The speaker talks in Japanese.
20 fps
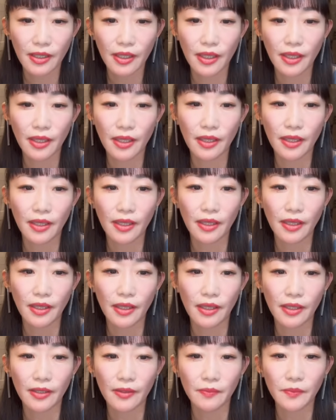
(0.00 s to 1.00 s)

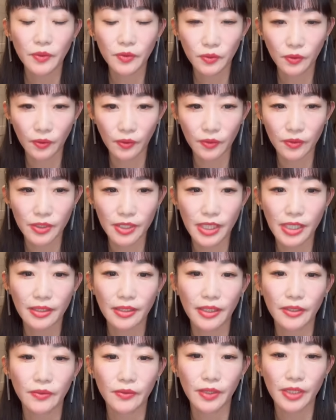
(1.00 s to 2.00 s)
えー、元自衛
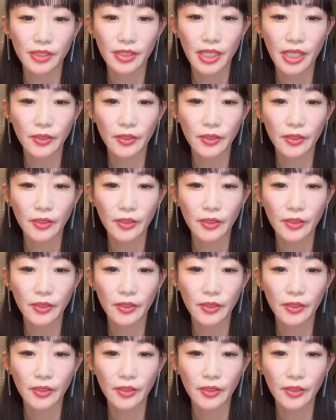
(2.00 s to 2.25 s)
隊のですね、